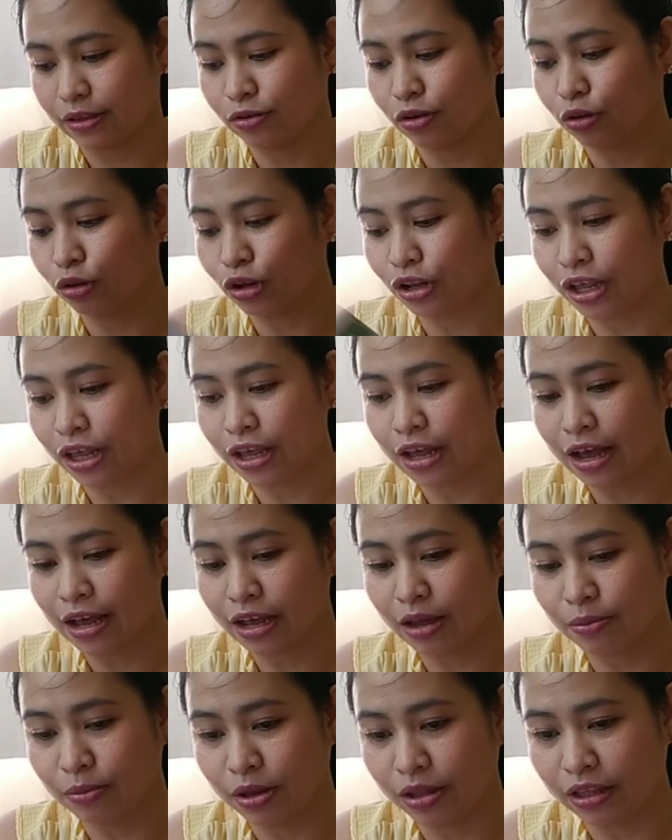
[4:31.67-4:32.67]
So, ito na yung
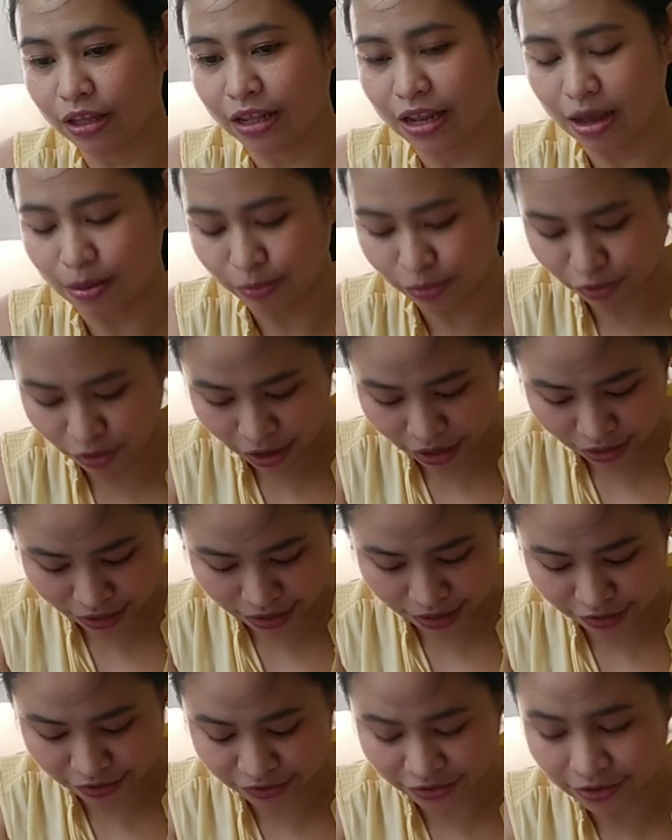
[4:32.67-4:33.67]
gagamitin namin. So, I
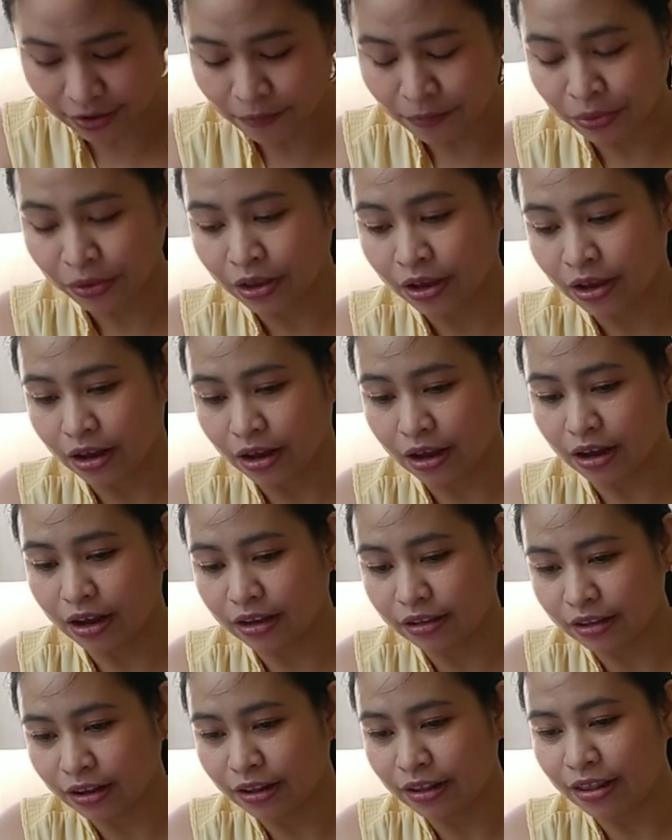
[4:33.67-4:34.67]
guess
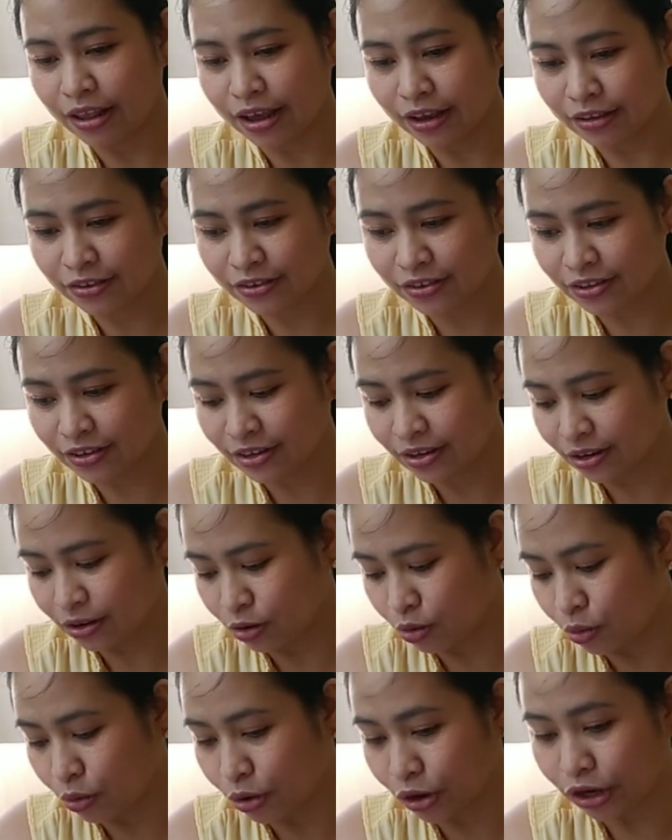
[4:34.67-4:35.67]
uh, the next
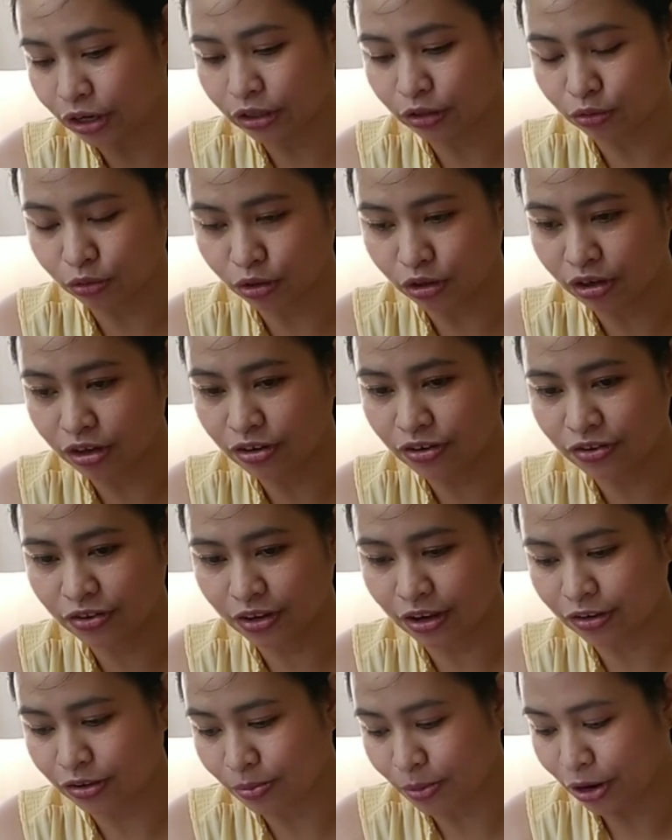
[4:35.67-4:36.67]

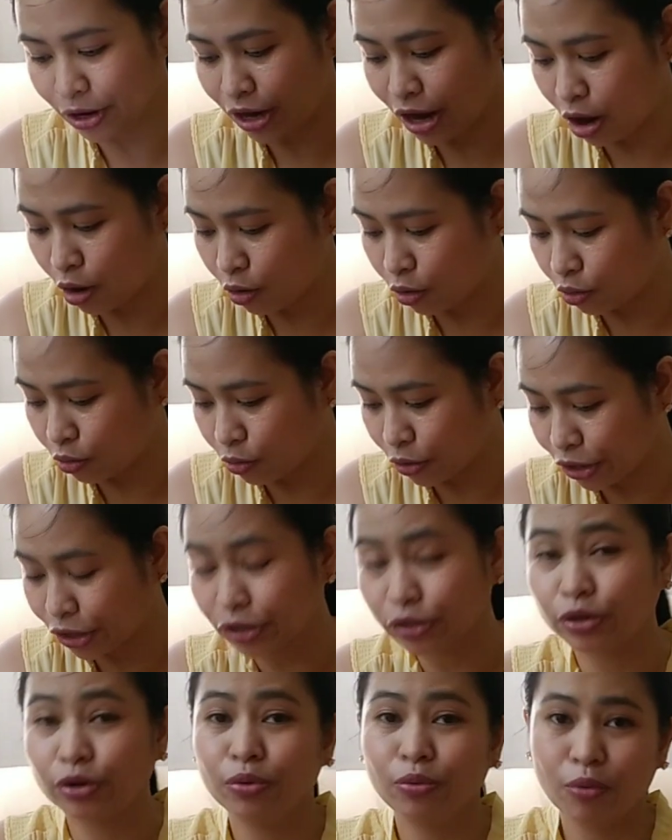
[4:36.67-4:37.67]
quarters, kasi meron na akong
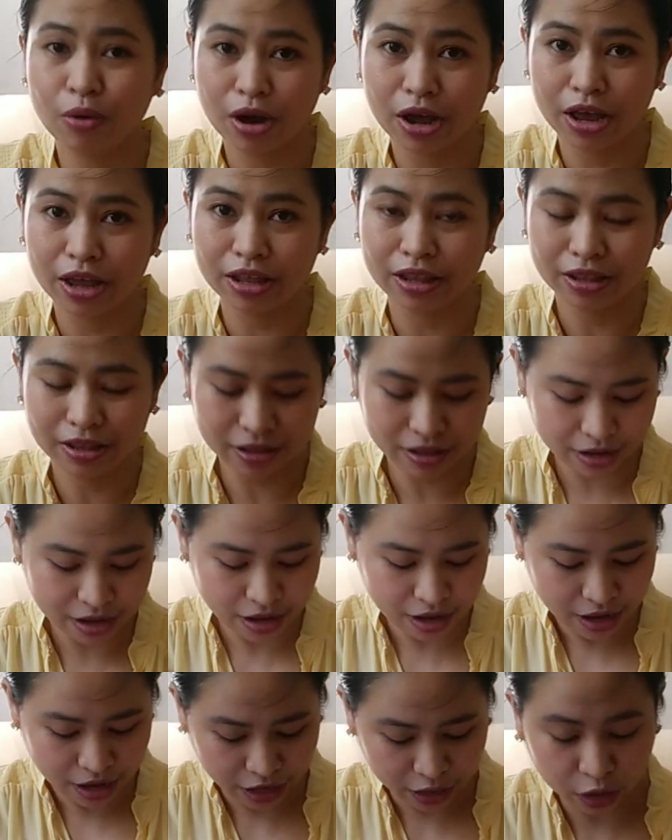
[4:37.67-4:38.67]
quarter 1
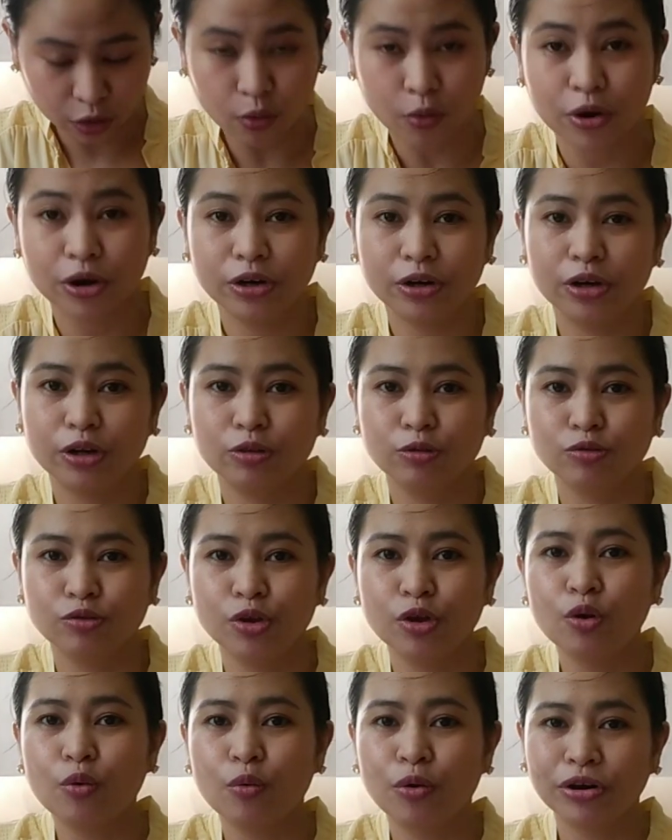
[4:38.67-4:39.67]
and quarter 2.
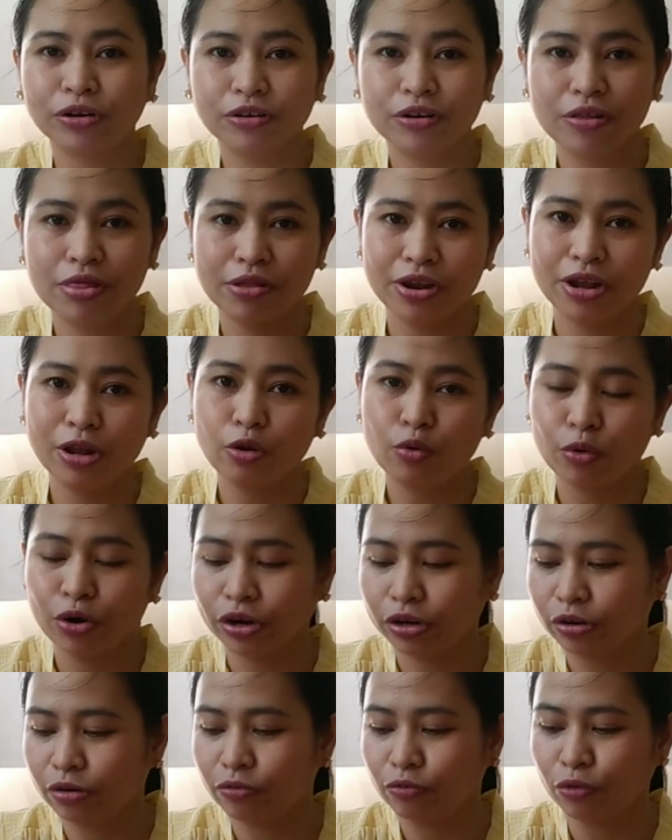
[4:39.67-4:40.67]
So, yung quarter 3 and
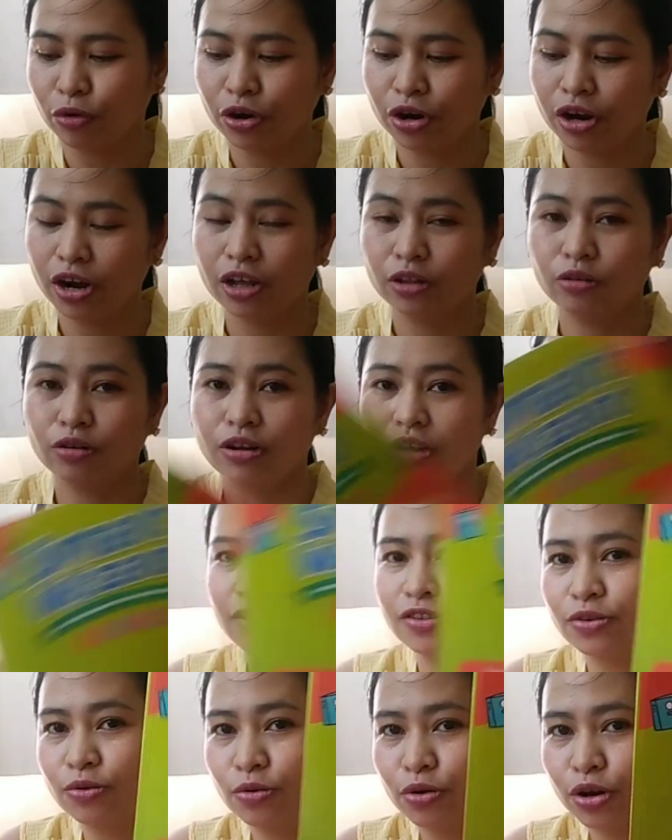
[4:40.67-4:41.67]
quarter 4, ito na
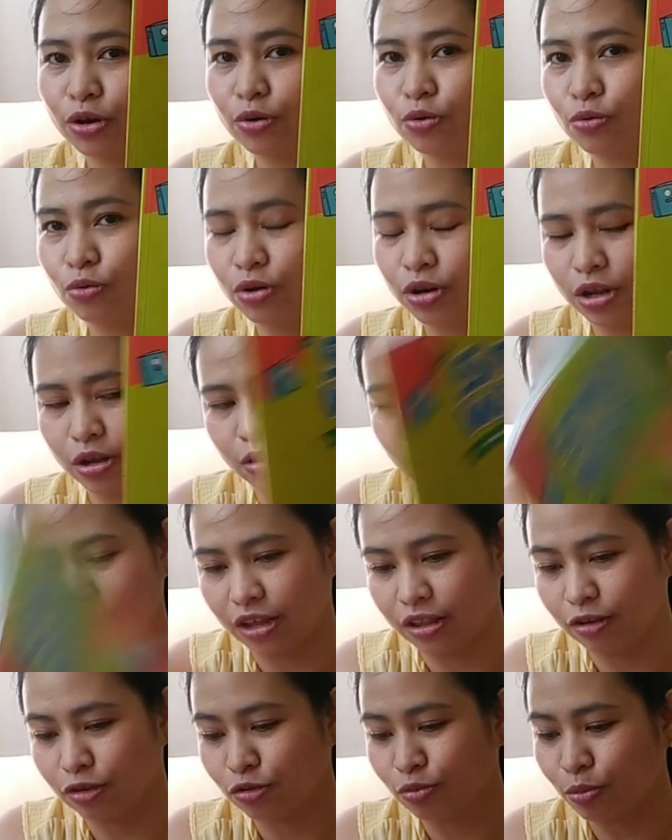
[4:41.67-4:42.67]
lang siguro yung kukunin ko
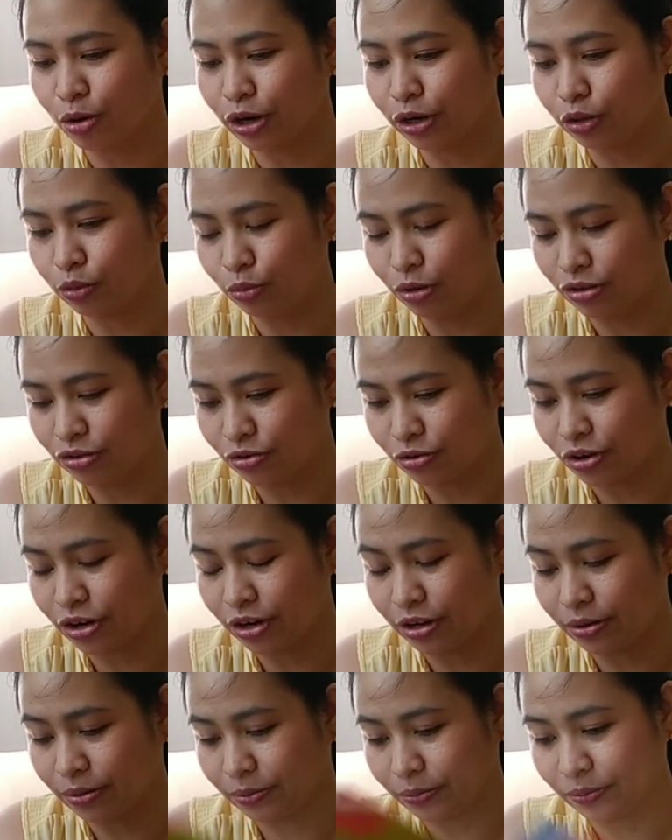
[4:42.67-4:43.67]
rin, Smart
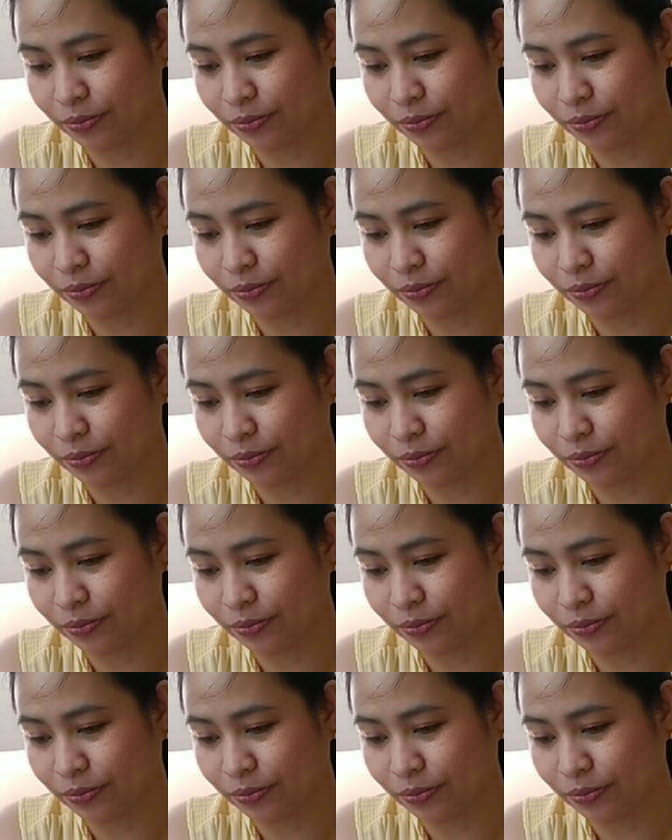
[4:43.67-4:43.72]
Wizard.